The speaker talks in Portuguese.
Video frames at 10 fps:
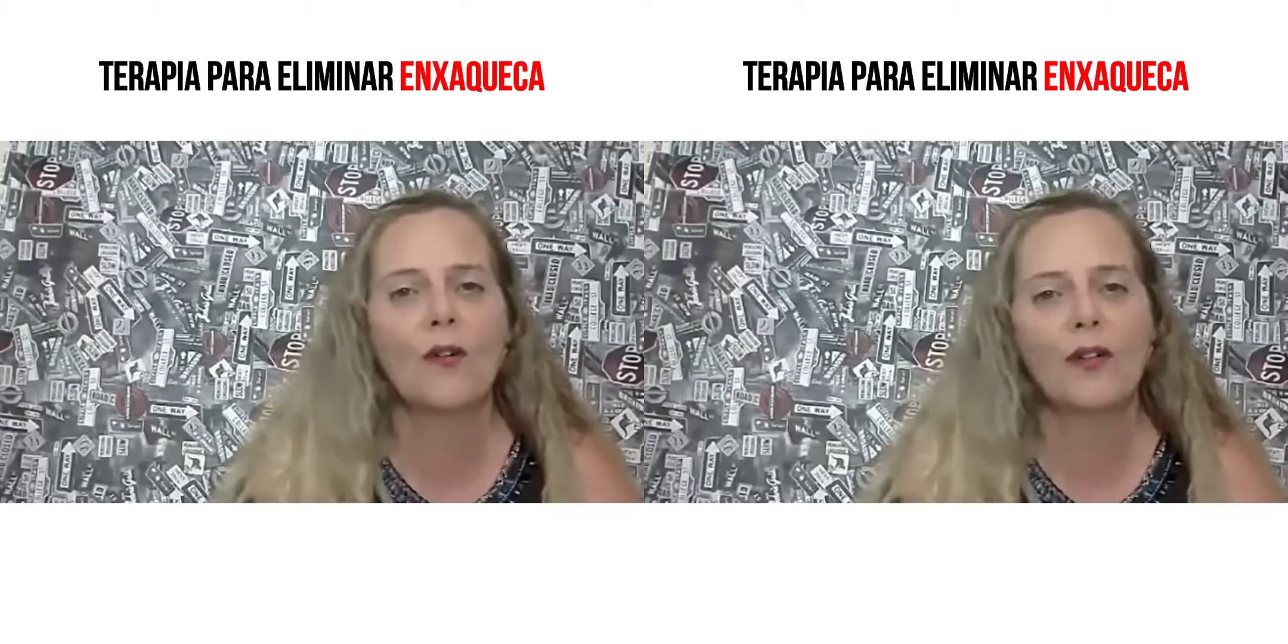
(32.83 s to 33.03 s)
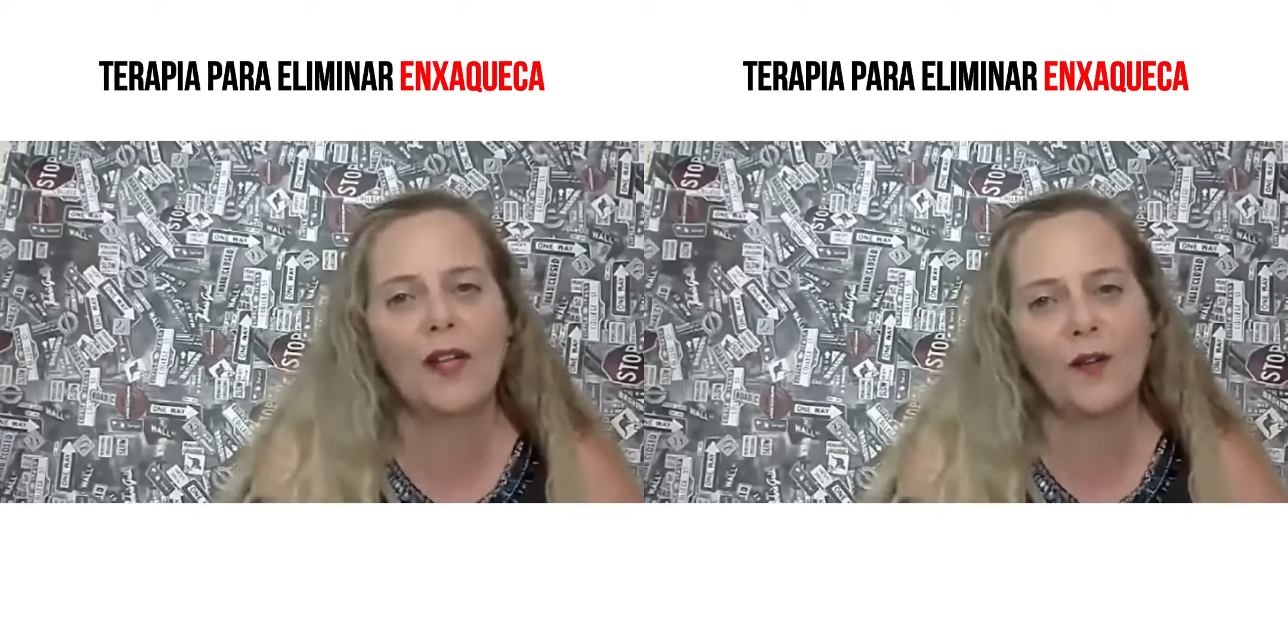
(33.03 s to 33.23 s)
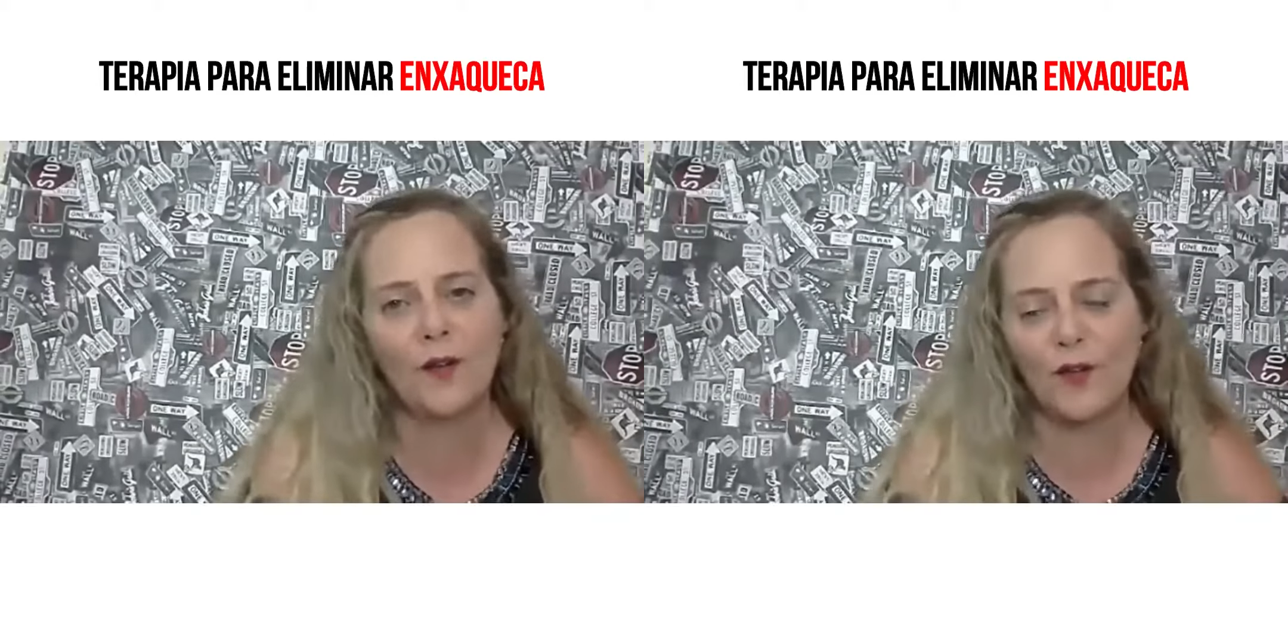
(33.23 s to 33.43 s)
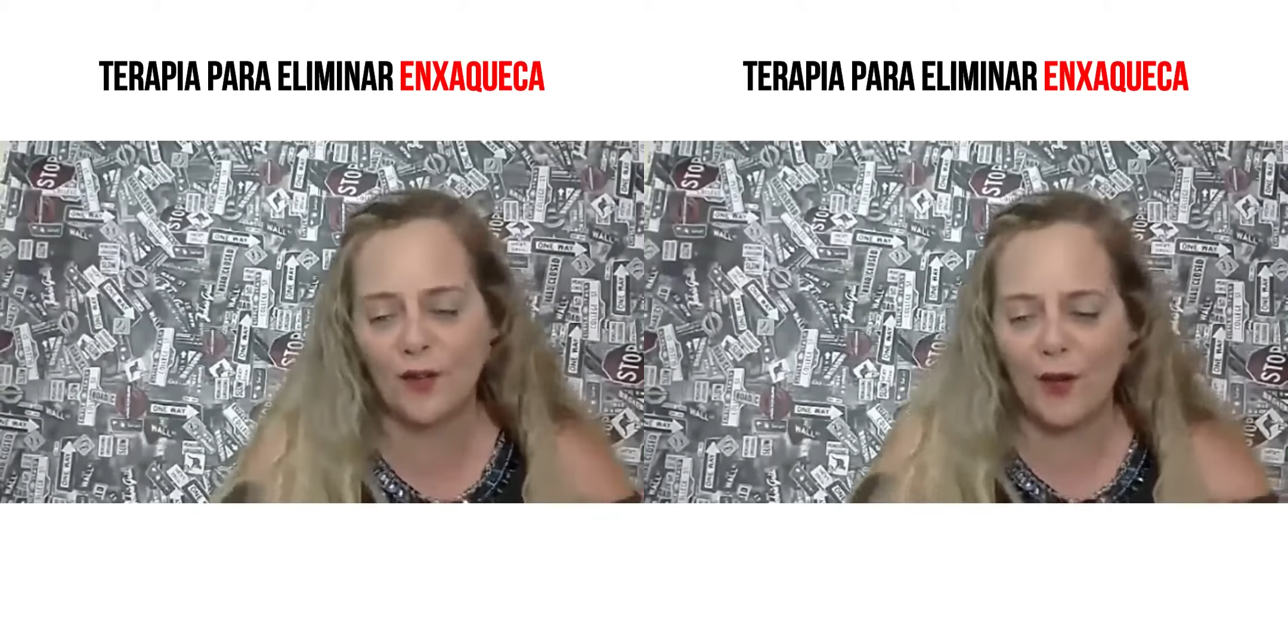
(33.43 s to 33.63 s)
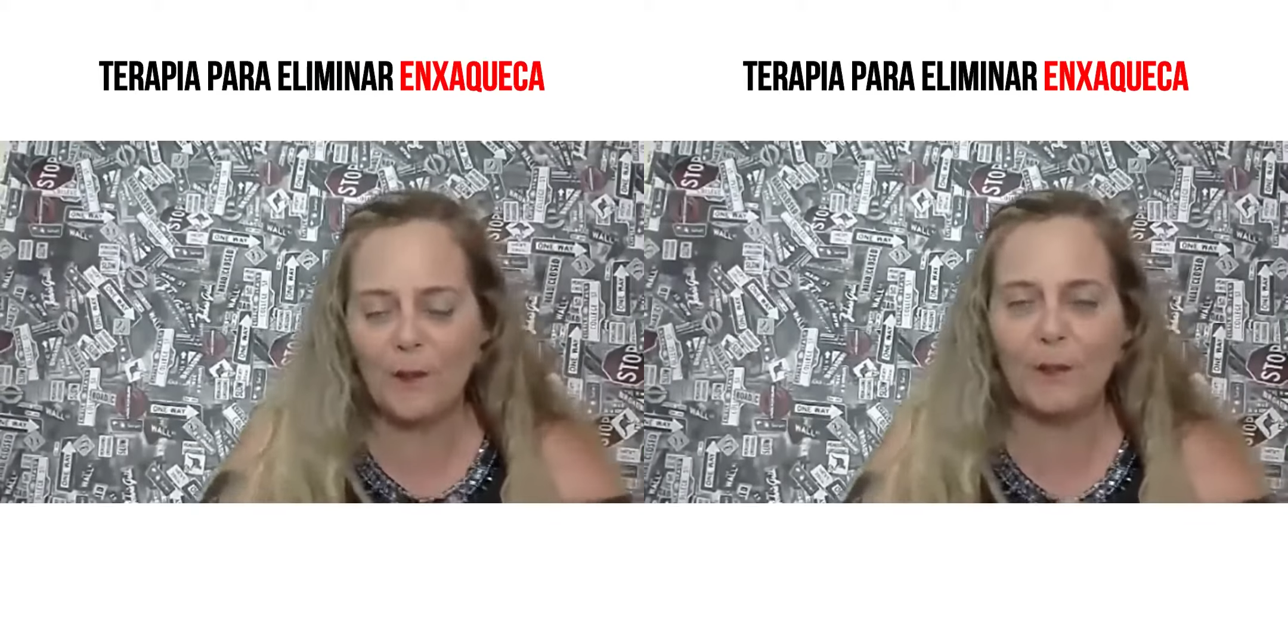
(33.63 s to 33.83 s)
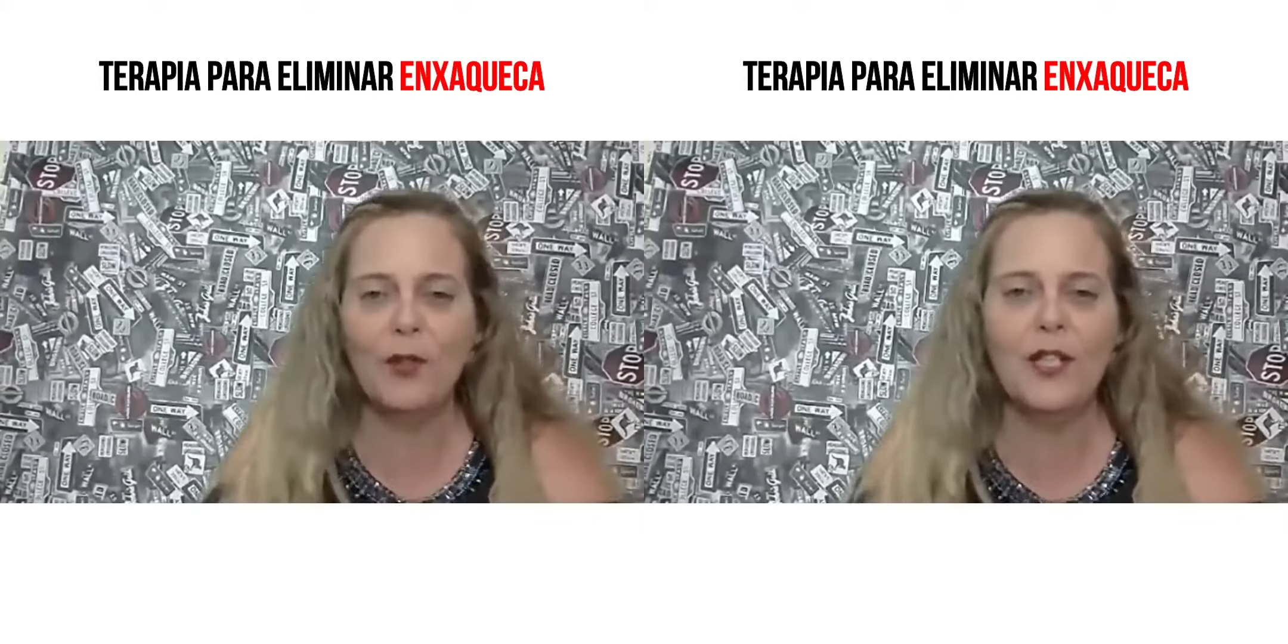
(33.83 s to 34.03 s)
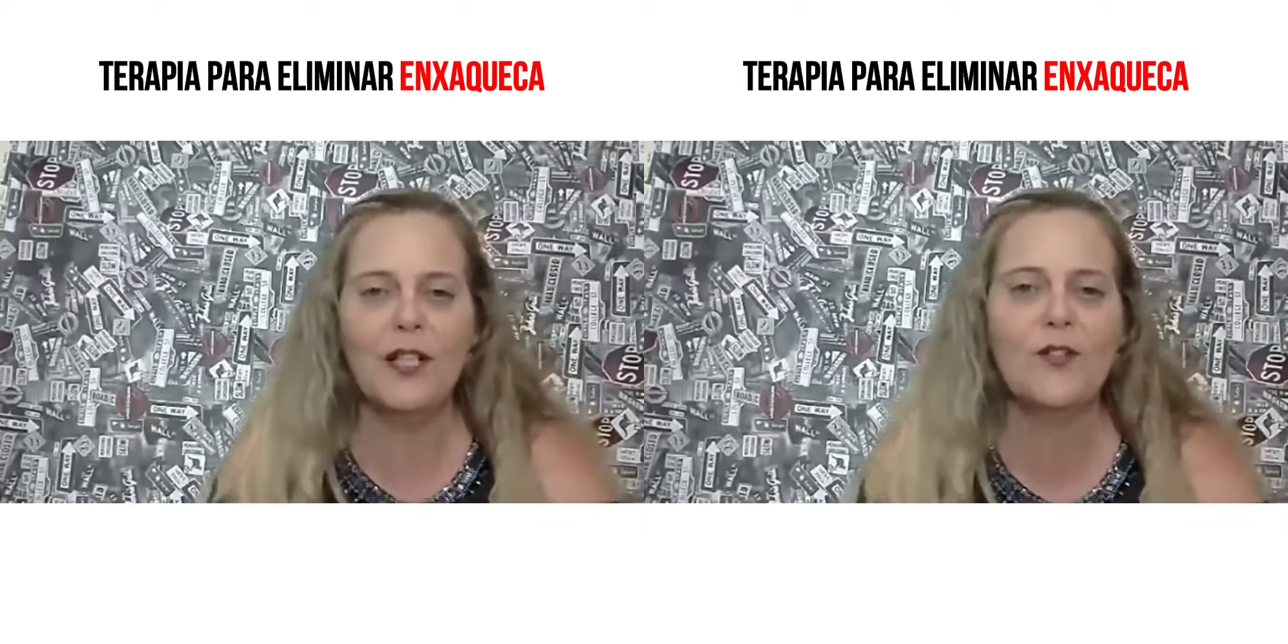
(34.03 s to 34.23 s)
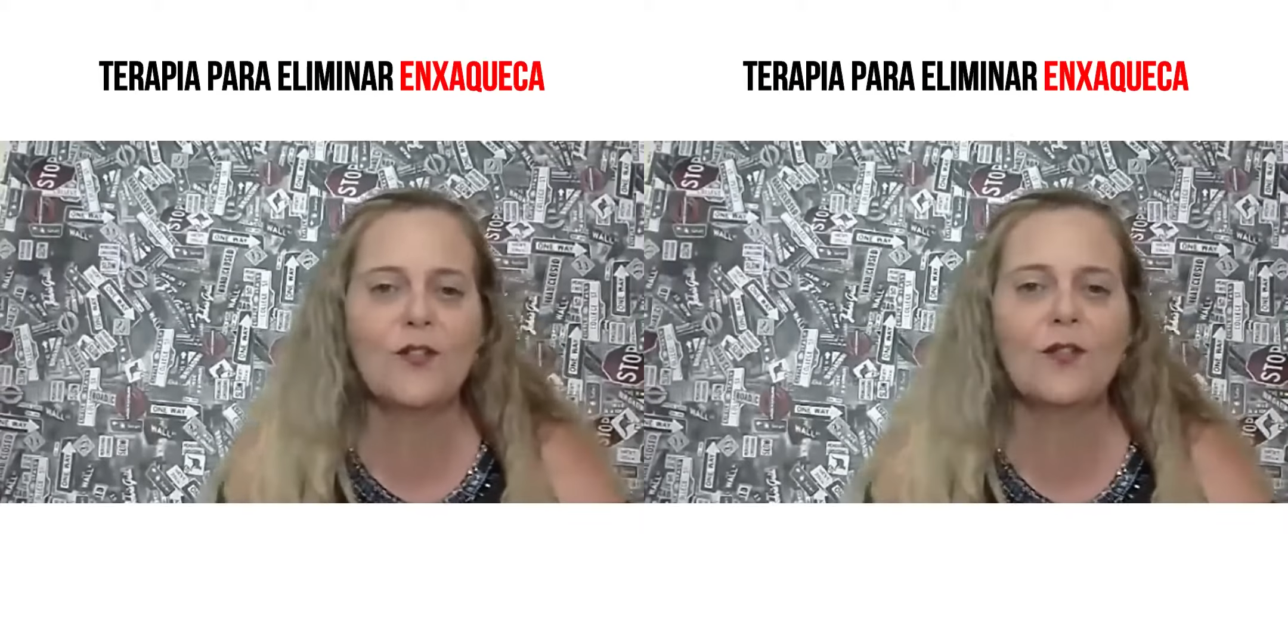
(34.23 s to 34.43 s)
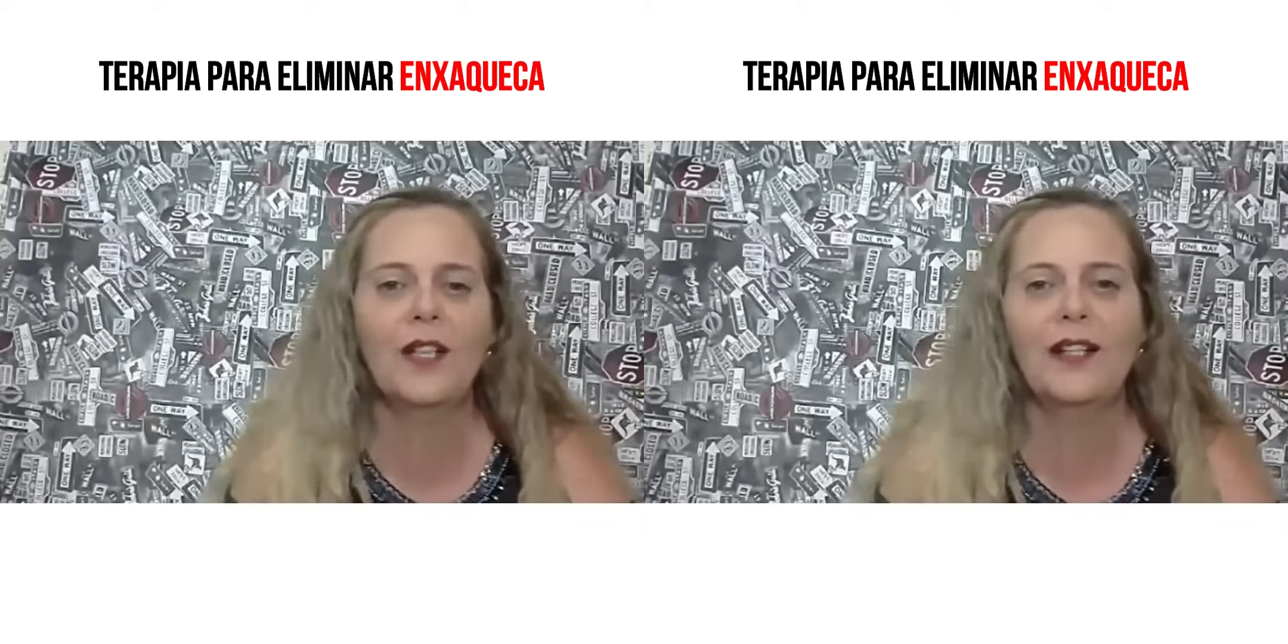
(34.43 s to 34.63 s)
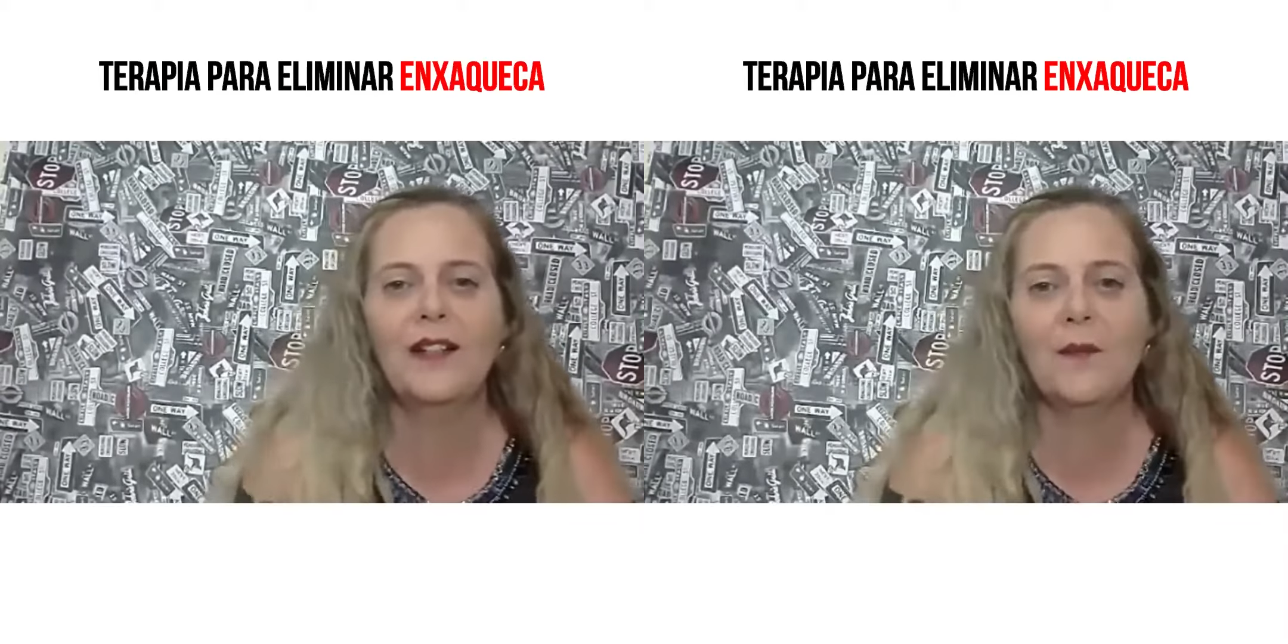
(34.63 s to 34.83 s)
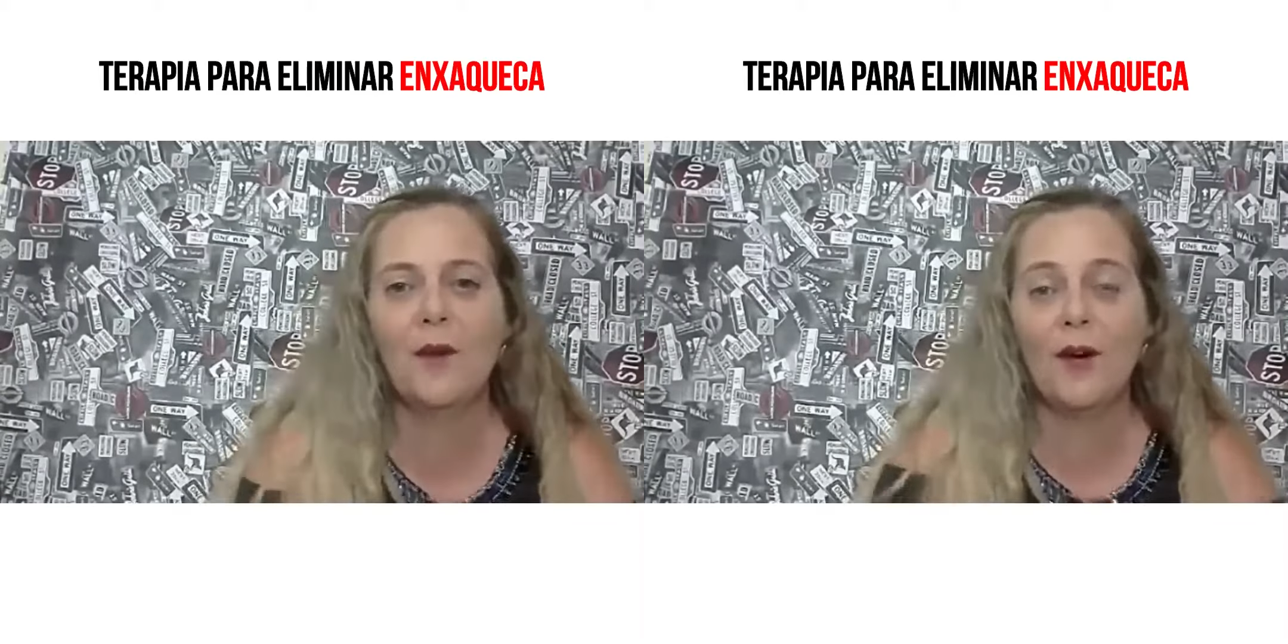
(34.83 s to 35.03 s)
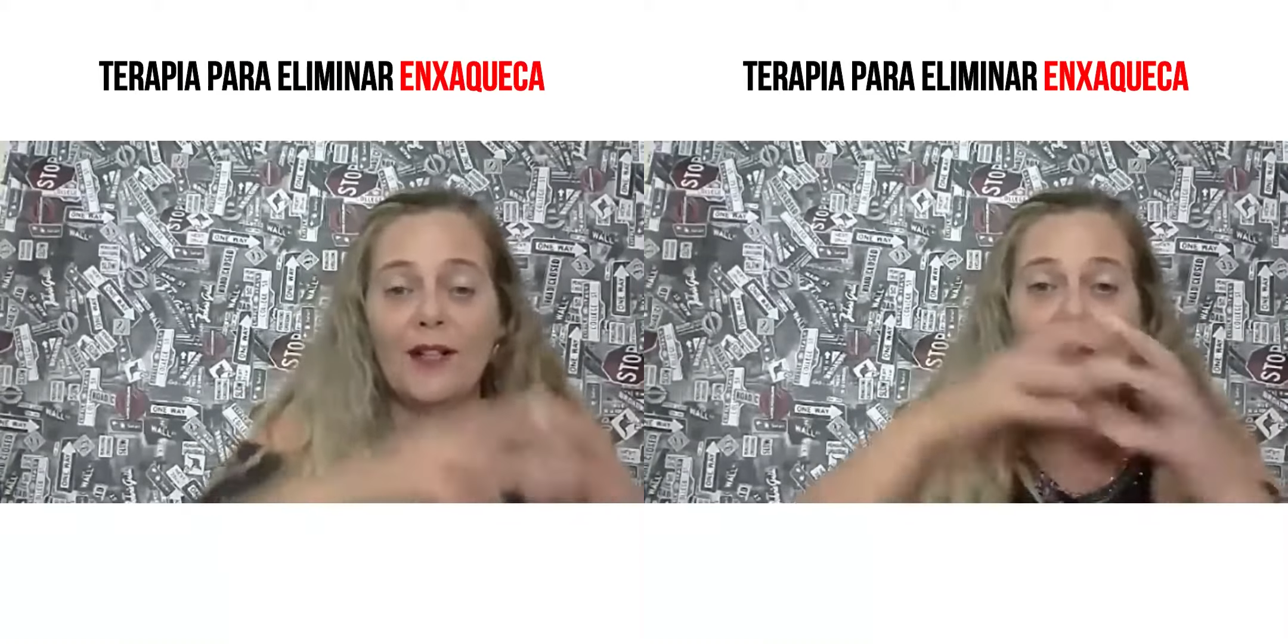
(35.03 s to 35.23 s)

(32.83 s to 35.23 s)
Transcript: que é crônico, é por isso que ele demora.